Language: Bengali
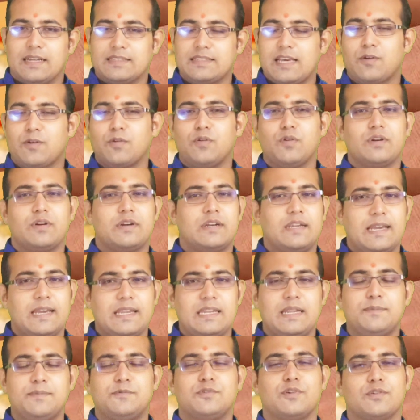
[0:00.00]
আজকে কোনো
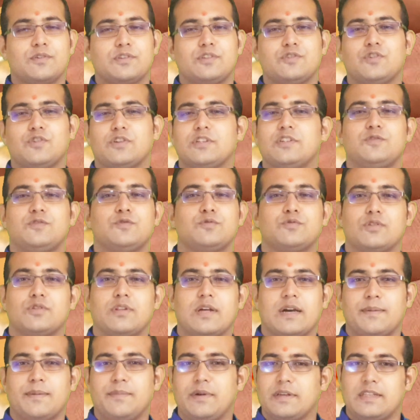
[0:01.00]
ক্রিয়েটিভ জগতের সাথে যুক্ত
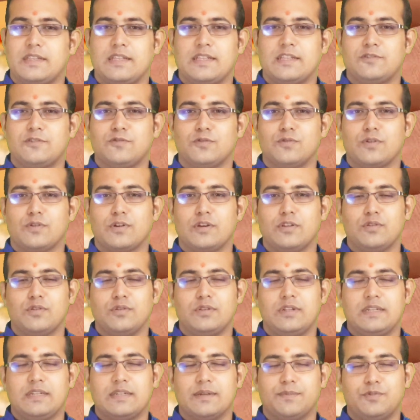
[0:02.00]
থাকা ব্যক্তিদের জন্য
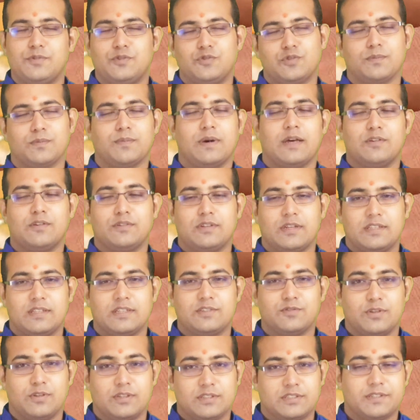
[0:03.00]
কিন্তু দিনটা ভীষণ ভালো
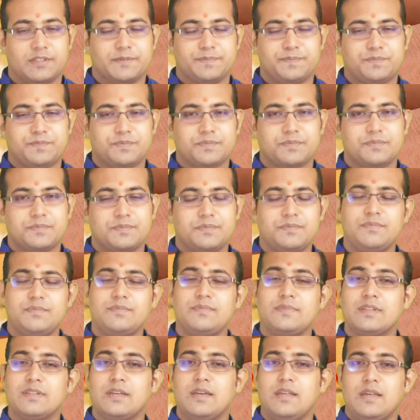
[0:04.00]
যেতে চলেছে
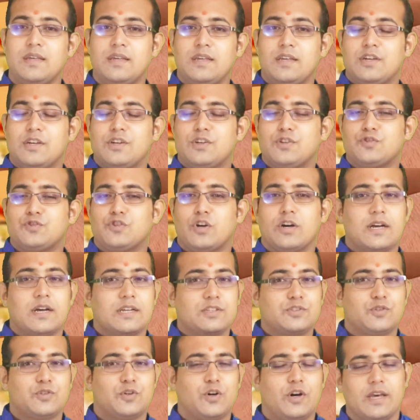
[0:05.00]

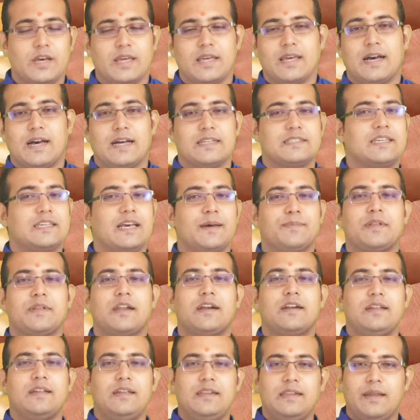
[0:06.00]
সংখ্যা ছয় আজকে
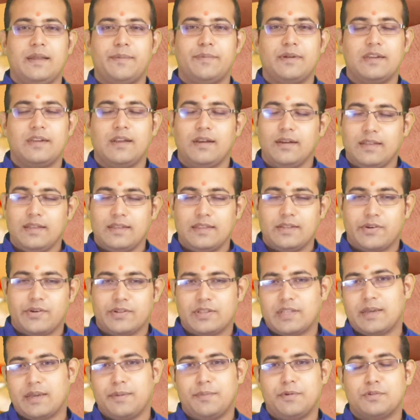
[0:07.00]
আপনারা ঋণ নেবেন না ঋণ
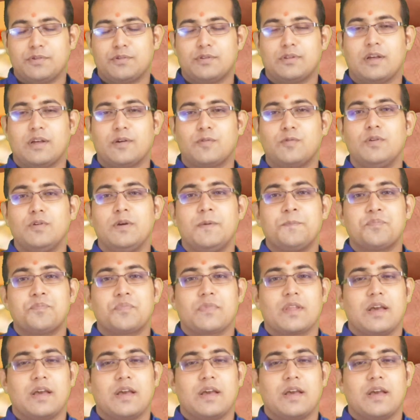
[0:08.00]
দেওয়া থেকে বিরত থাকুন